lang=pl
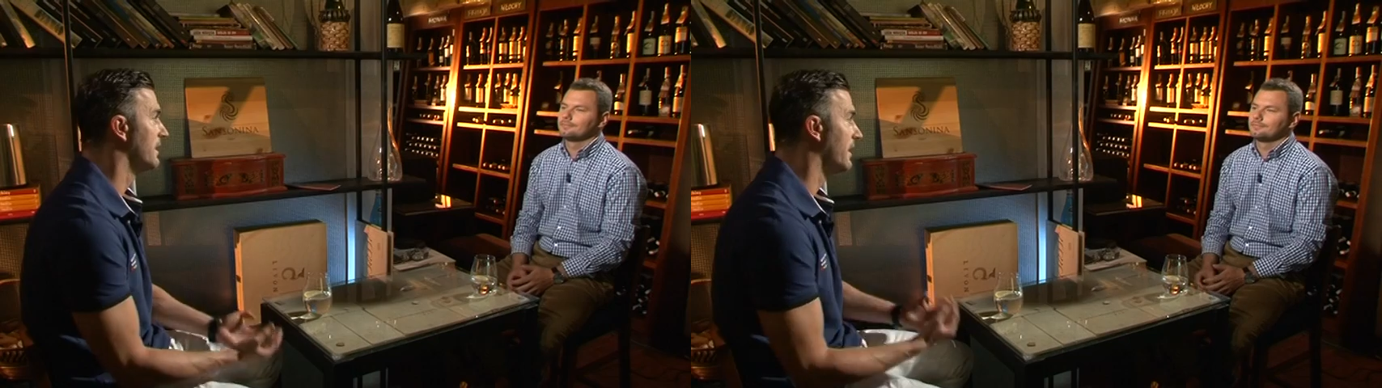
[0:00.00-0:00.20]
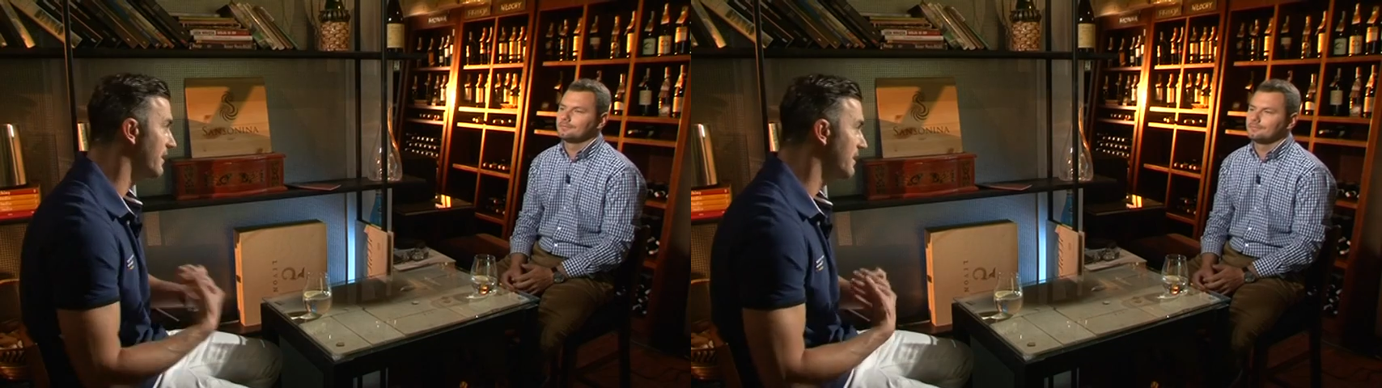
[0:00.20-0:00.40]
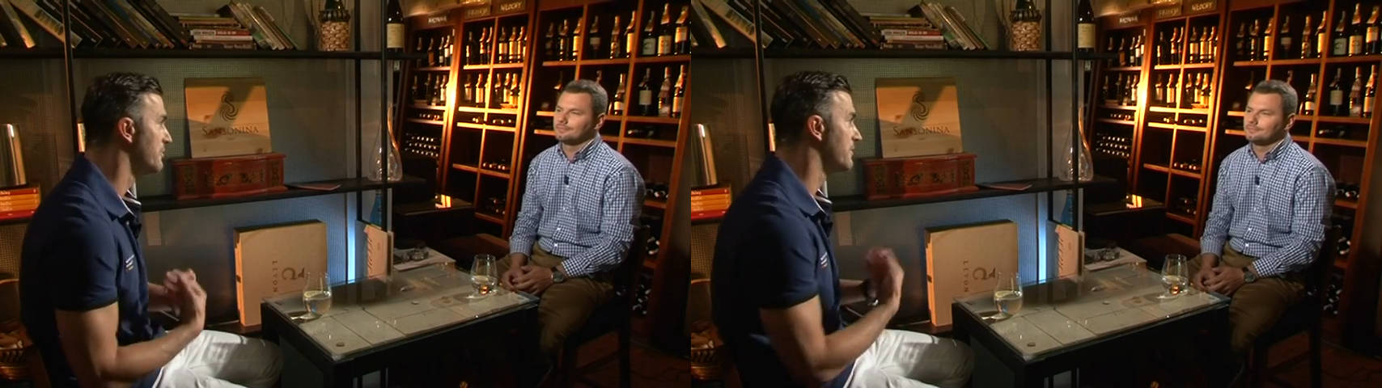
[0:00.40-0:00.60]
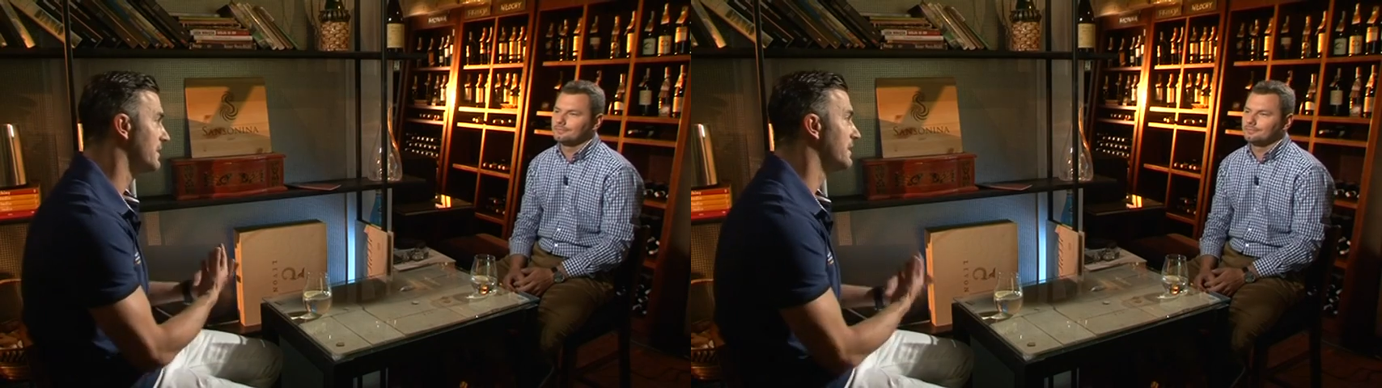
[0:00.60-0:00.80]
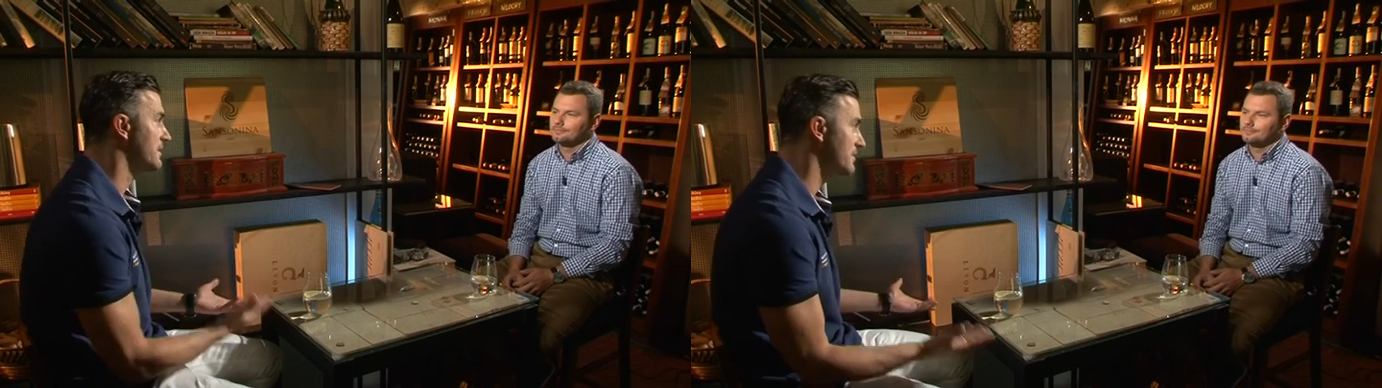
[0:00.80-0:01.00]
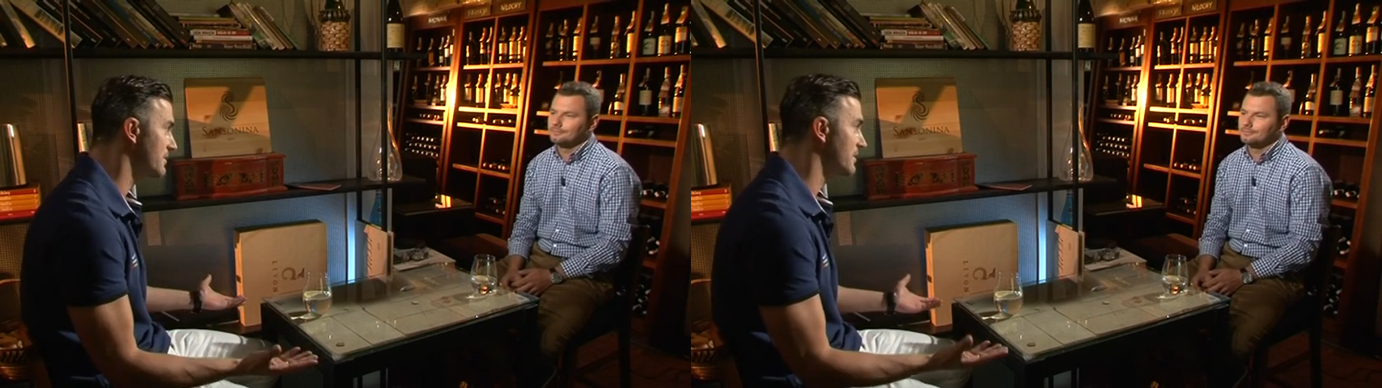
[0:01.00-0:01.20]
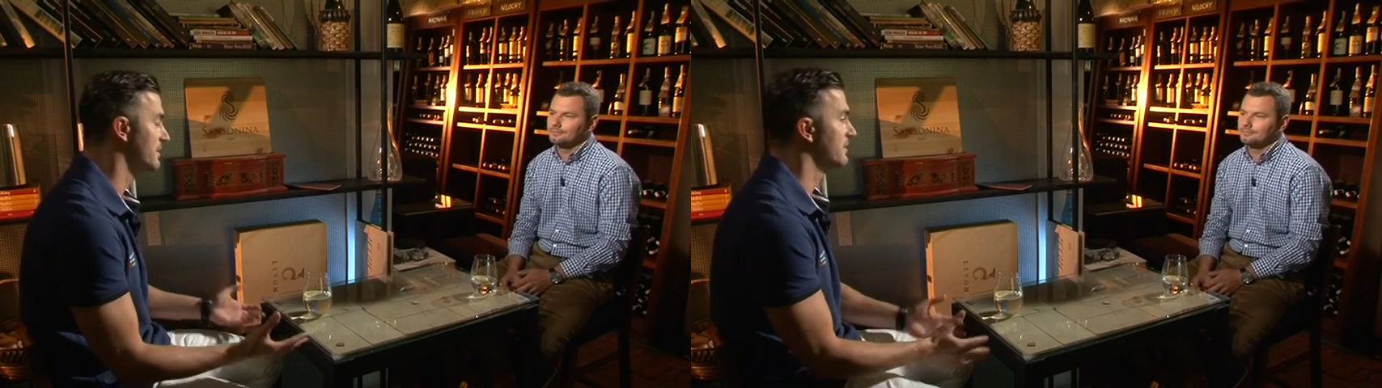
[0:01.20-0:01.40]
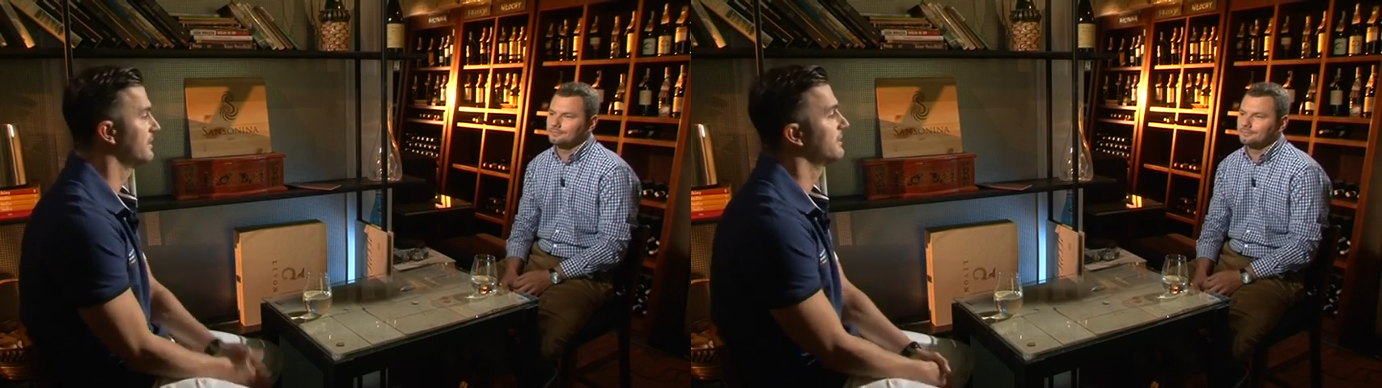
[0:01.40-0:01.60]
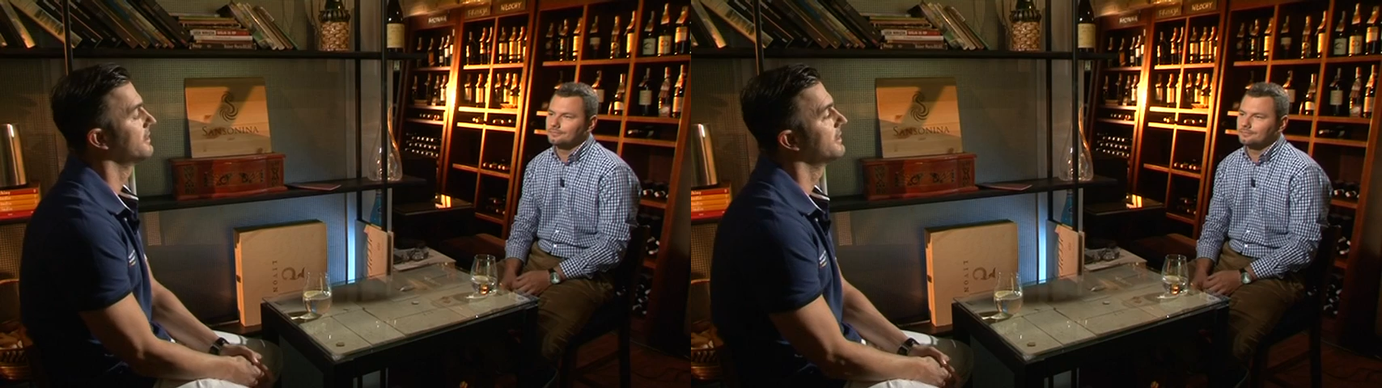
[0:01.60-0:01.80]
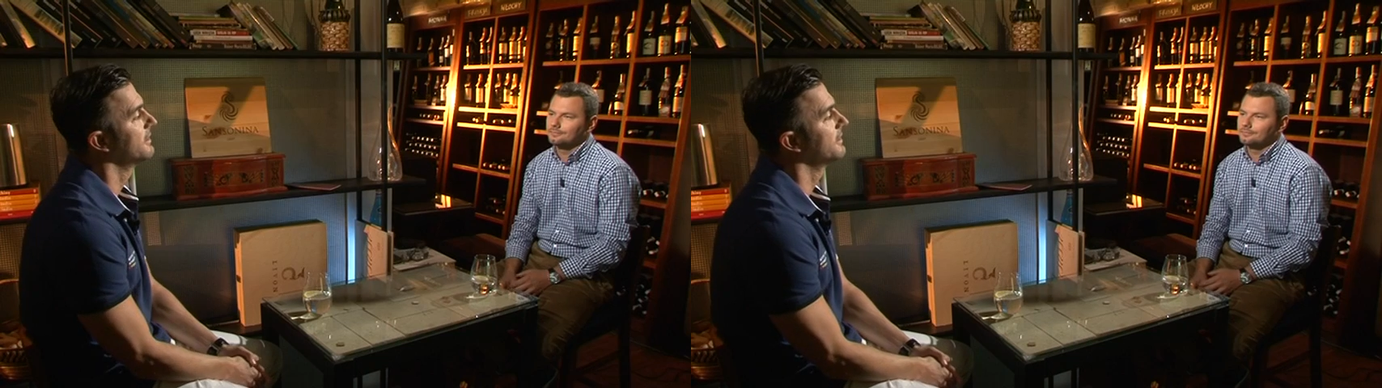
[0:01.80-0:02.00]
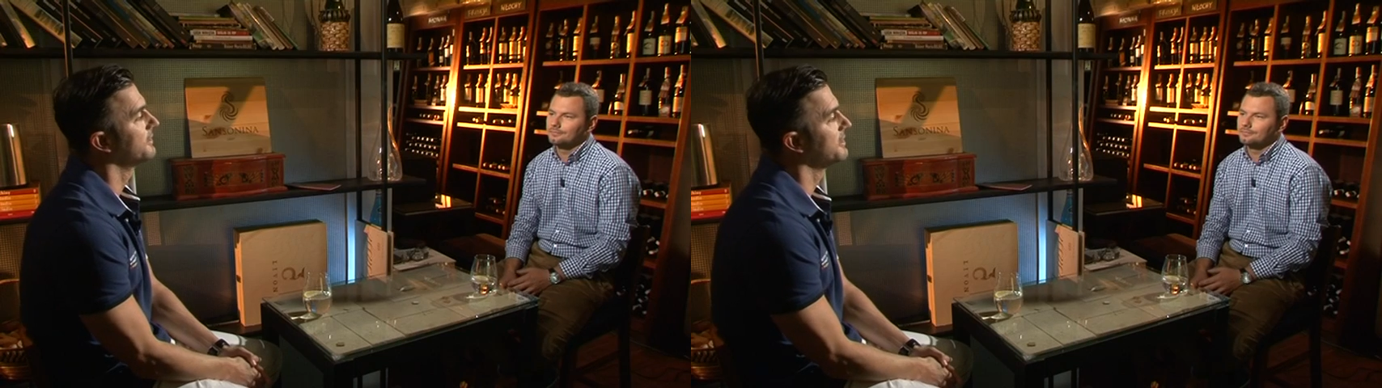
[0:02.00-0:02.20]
a jemu wydaje się, że to